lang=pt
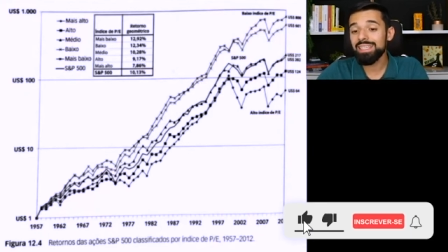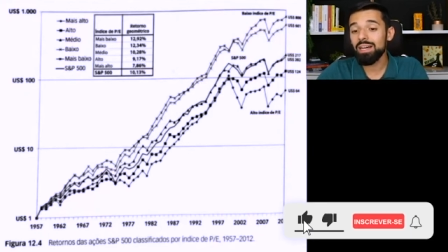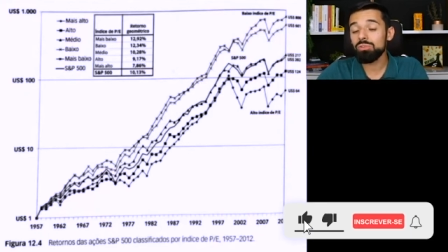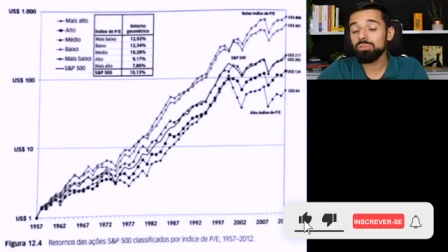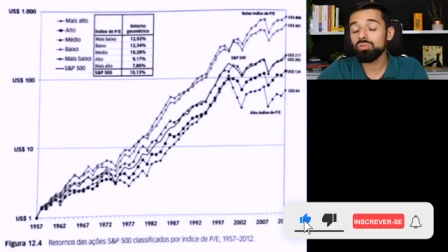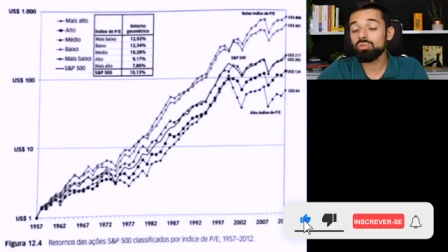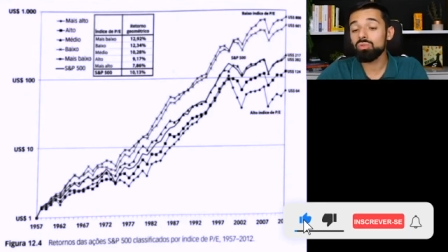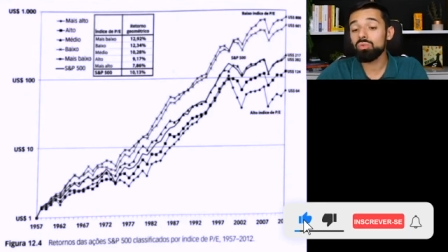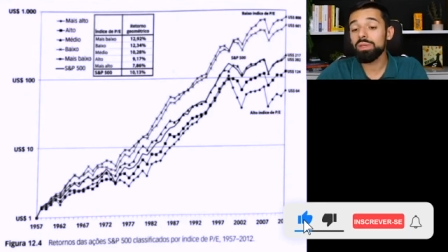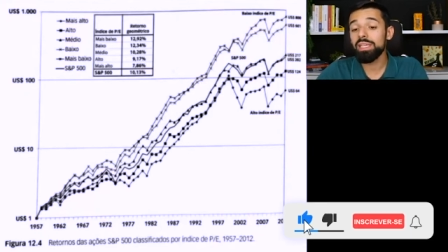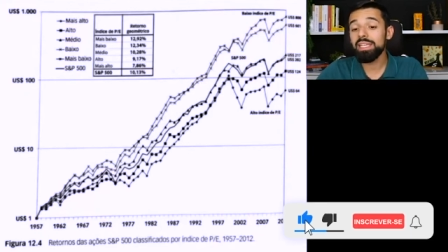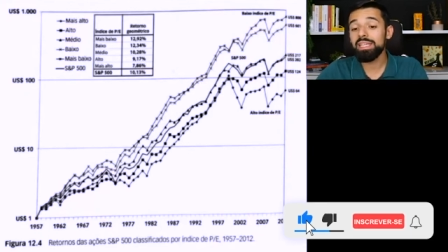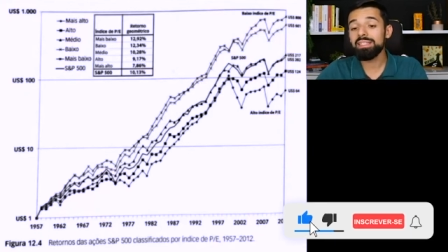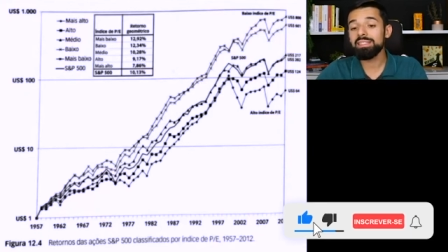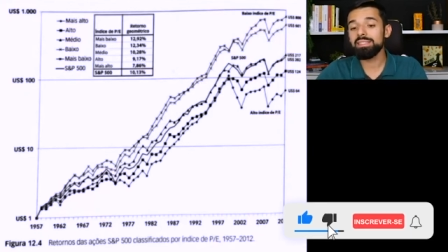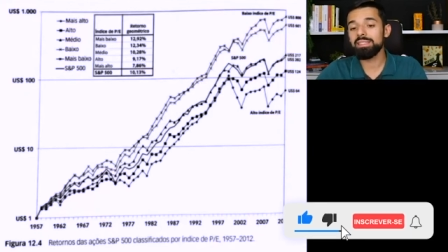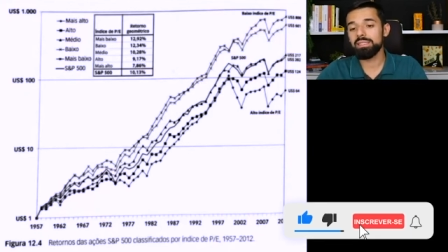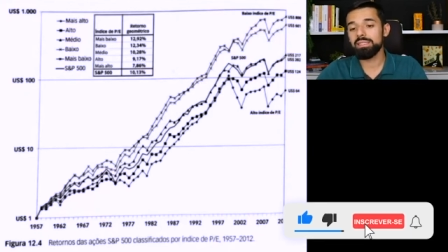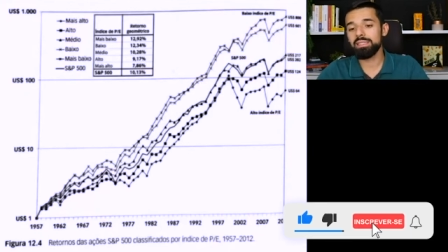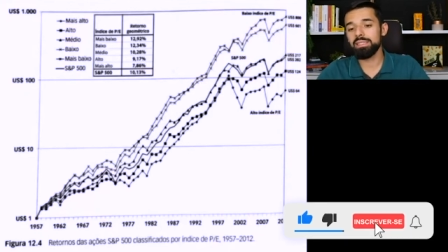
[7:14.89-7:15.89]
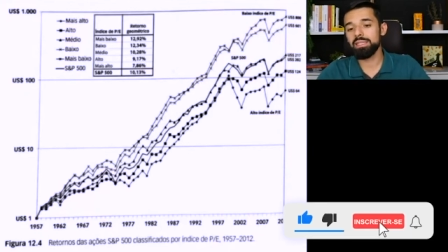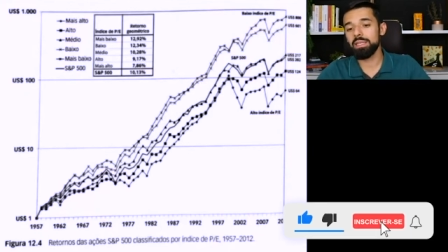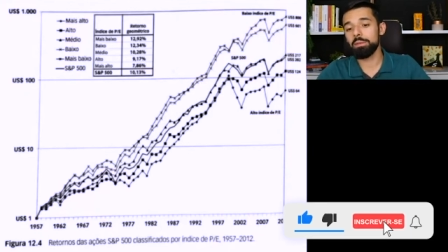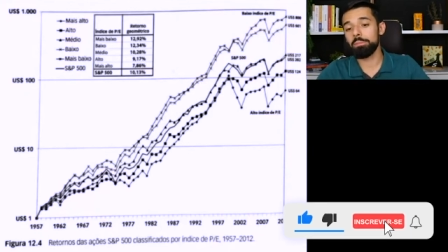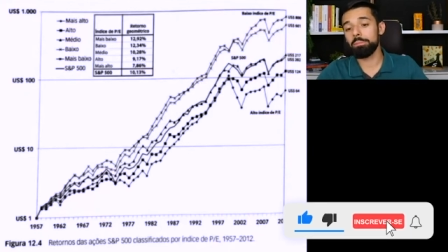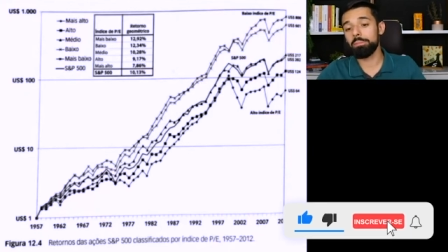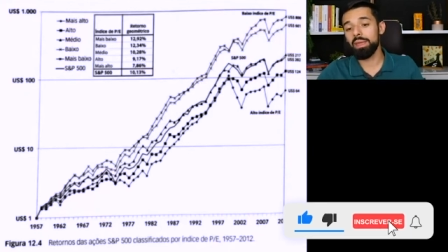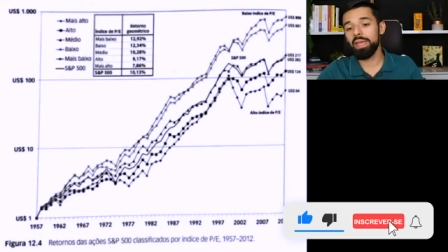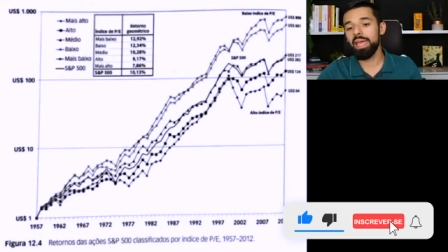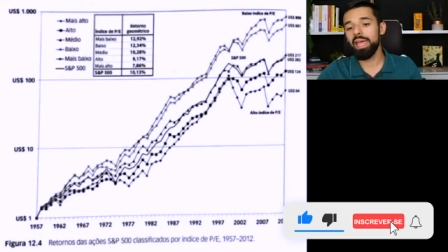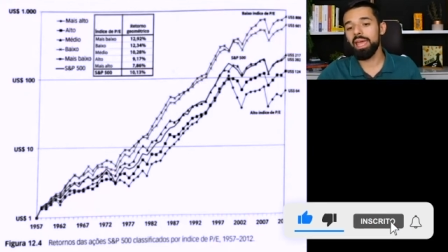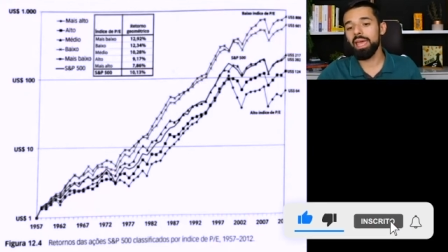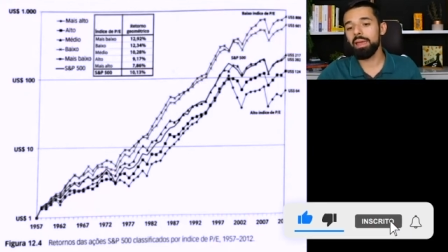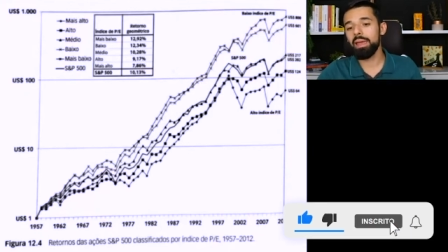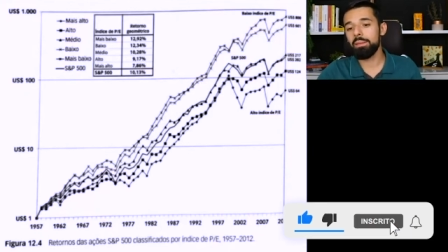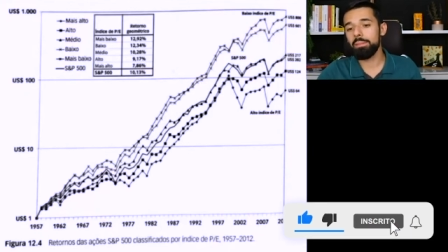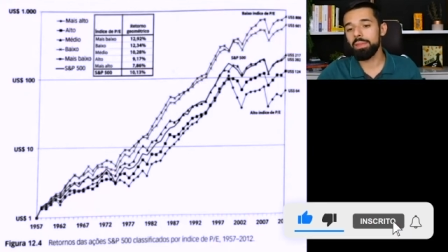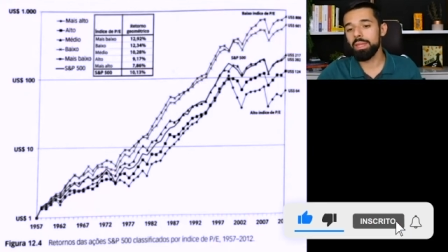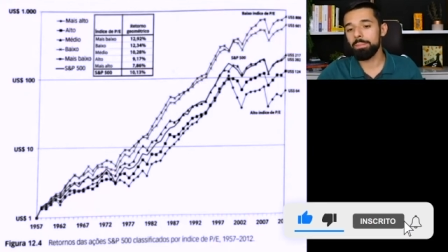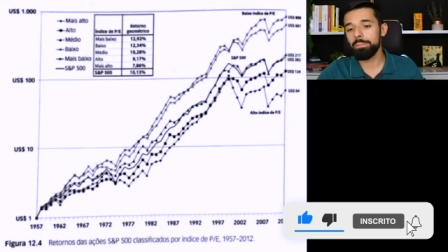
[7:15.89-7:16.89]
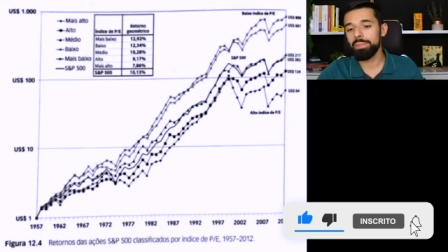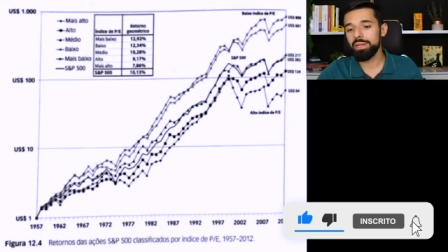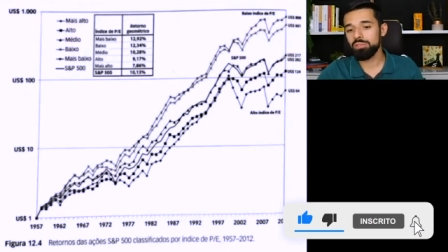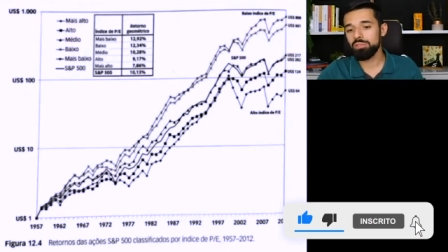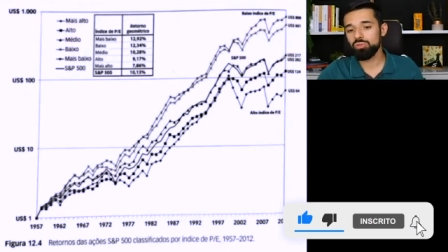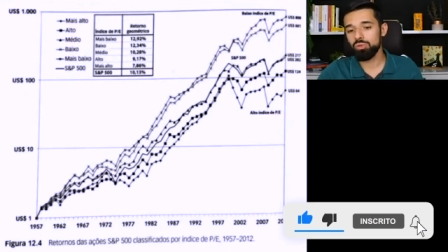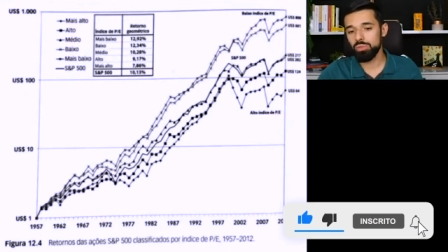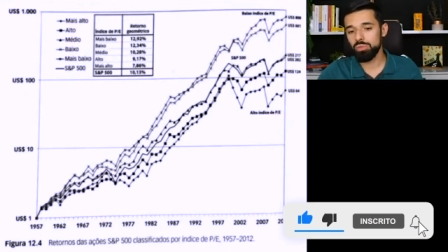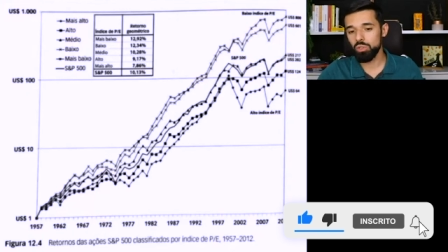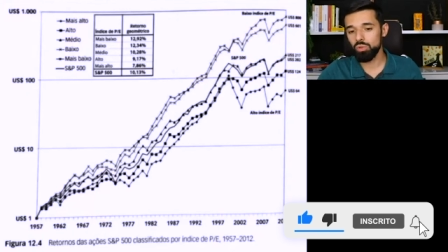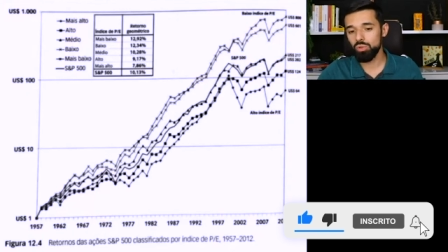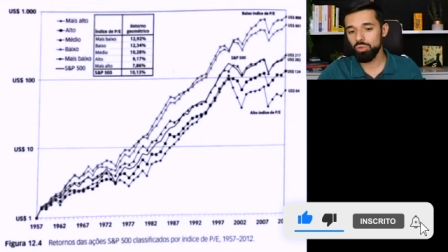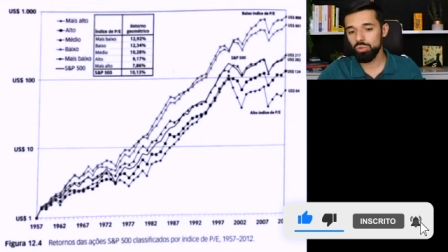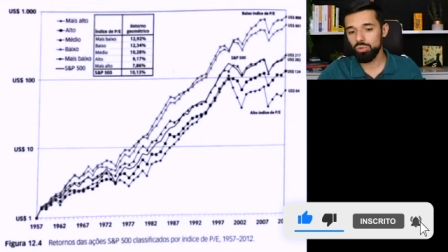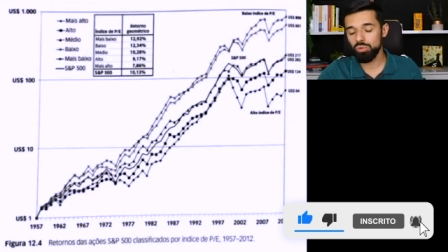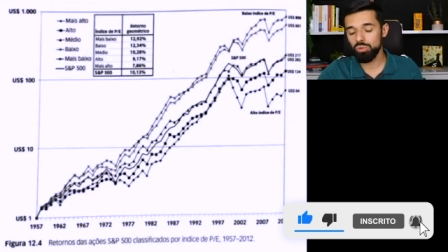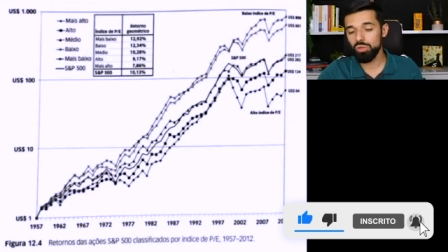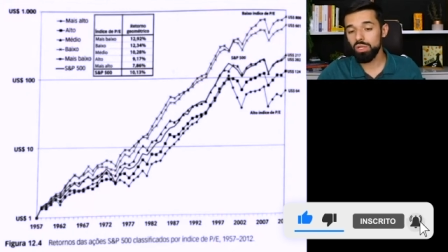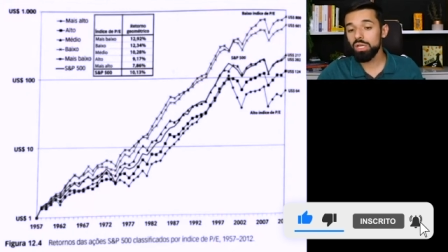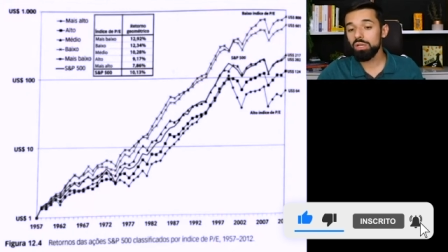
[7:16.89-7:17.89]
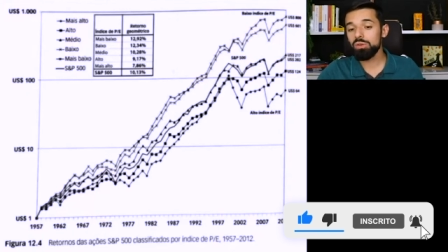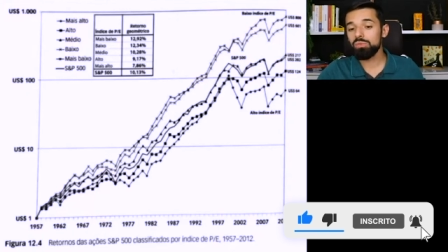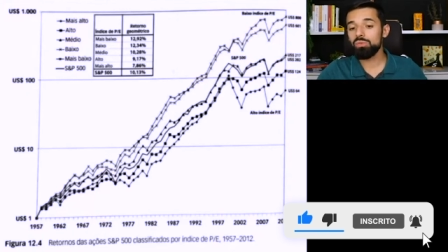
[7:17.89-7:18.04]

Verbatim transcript: alto índice de PE, de preço sobre lucro,